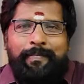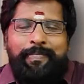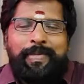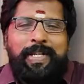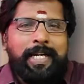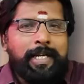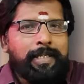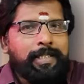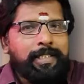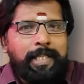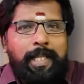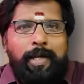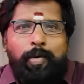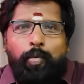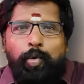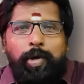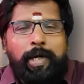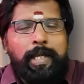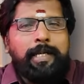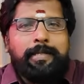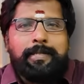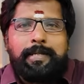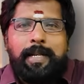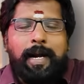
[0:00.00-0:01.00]
அந்த கட்சி தானே
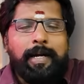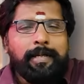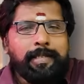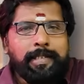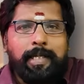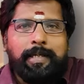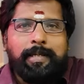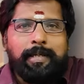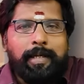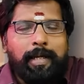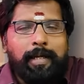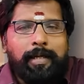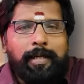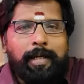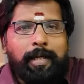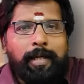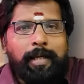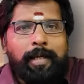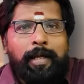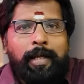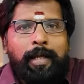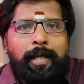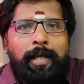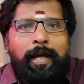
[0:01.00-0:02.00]
ஒன்றிய அரசில் ஆட்சியில் இருக்கிறாங்க
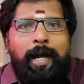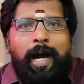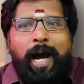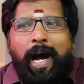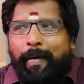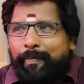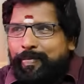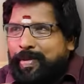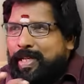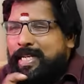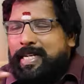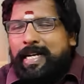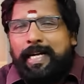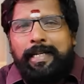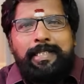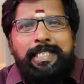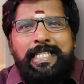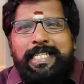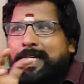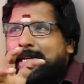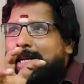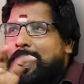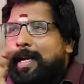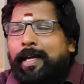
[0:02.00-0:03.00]
அந்த
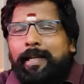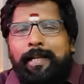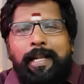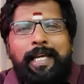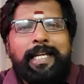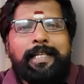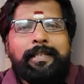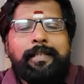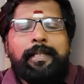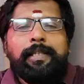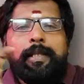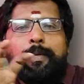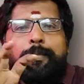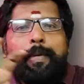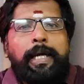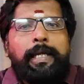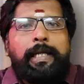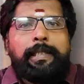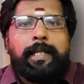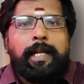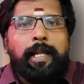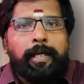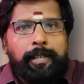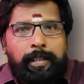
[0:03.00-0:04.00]
கட்சி எங்கெங்கெல்லாம் எந்தெந்த
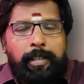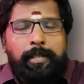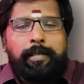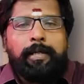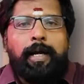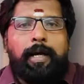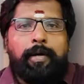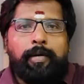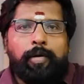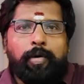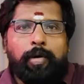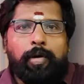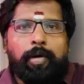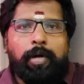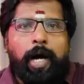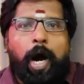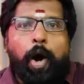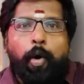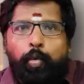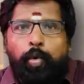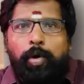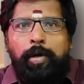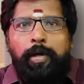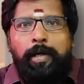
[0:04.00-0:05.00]
மாநிலத்திலாம் இருக்காங்களோ
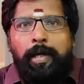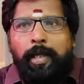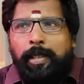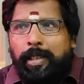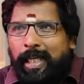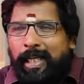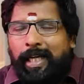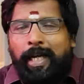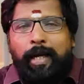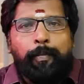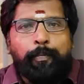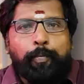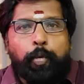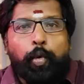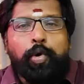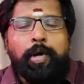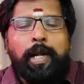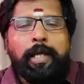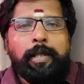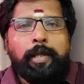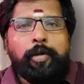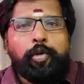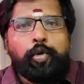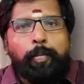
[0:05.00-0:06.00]
அவங்களுக்கெல்லாம் எங்கே
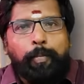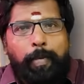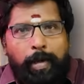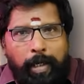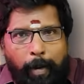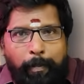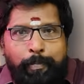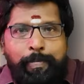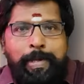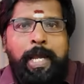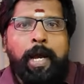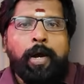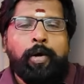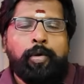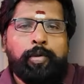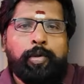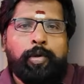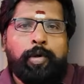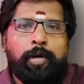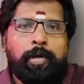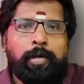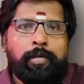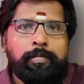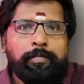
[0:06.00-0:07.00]
பொருளாதாரம் ரொம்ப
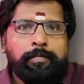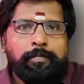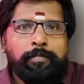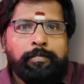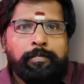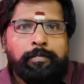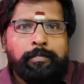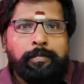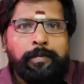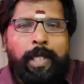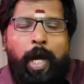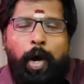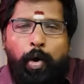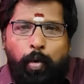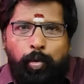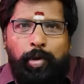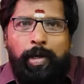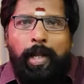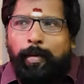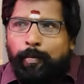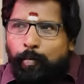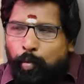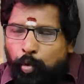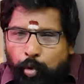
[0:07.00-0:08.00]
கம்மியாகுதோ
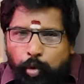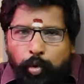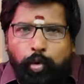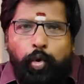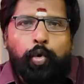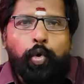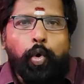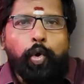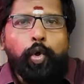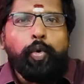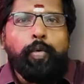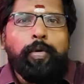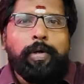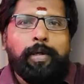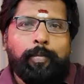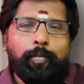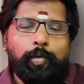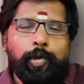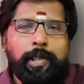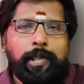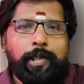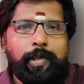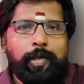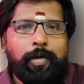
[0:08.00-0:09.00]
அவங்களால முன்னுக்கு கொண்டு வர
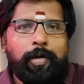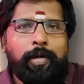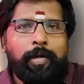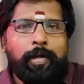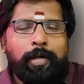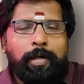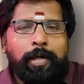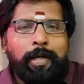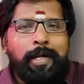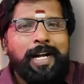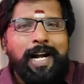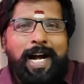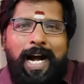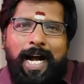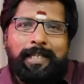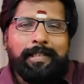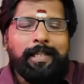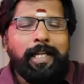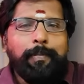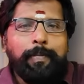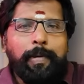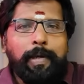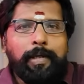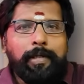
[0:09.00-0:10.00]
முடியலையோ
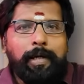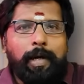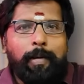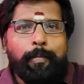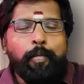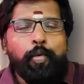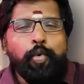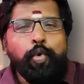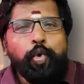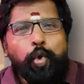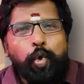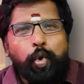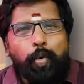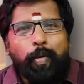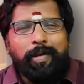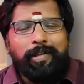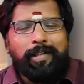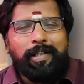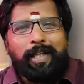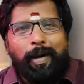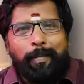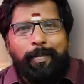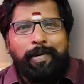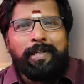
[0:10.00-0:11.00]
அதனால் பாருங்கள் முன்னுக்கு
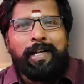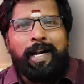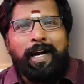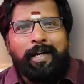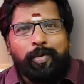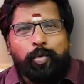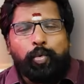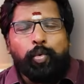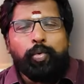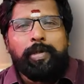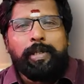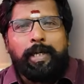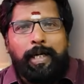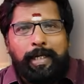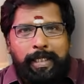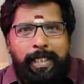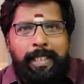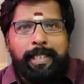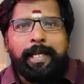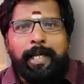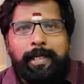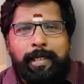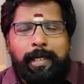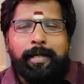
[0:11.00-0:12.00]
வந்த தமிழ்நாடு கொடுக்குற
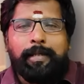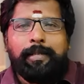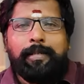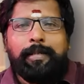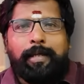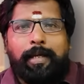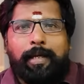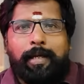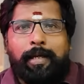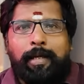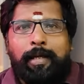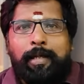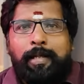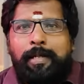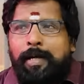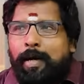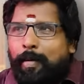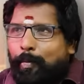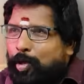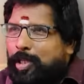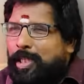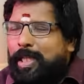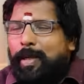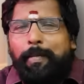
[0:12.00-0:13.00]
நிதியை எடுத்து
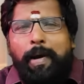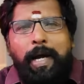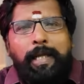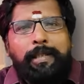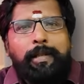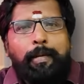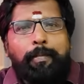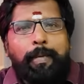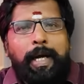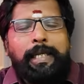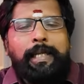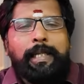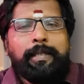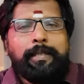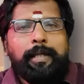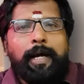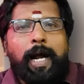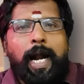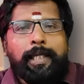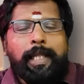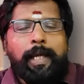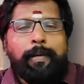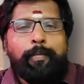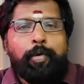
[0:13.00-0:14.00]
மொத்தமாக அந்த மாநிலத்தை
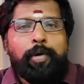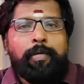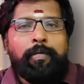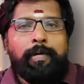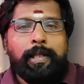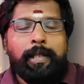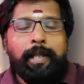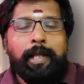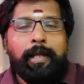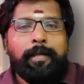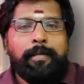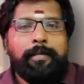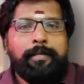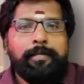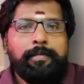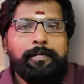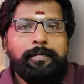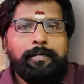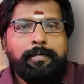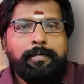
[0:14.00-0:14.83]
ஆட்டையை போட வேண்டியதான்